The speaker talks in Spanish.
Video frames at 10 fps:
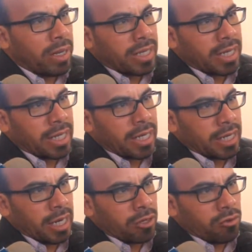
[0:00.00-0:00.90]
va a
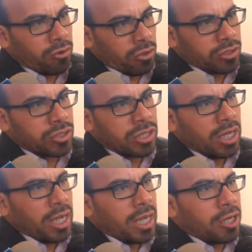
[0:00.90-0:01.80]
tener algunos
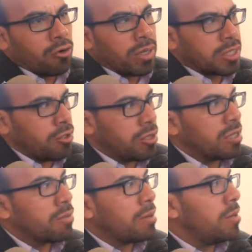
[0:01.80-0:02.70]
innovaciones.